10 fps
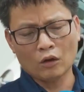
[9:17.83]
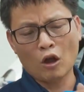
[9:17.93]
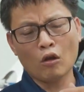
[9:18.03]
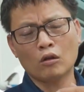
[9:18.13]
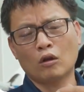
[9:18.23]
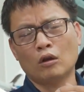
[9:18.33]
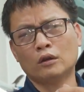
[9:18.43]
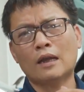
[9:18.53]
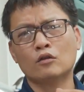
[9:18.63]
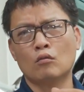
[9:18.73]
nó còn
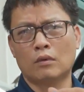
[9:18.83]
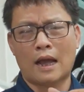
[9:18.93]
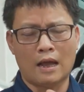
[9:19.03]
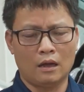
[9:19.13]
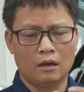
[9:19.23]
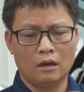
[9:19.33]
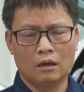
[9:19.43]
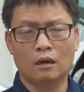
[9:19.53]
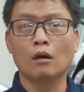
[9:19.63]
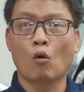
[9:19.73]
có tác dụng là
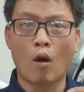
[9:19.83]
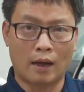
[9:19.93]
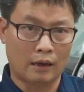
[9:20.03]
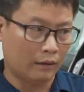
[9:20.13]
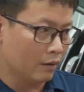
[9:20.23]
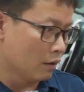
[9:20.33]
khử khuẩn.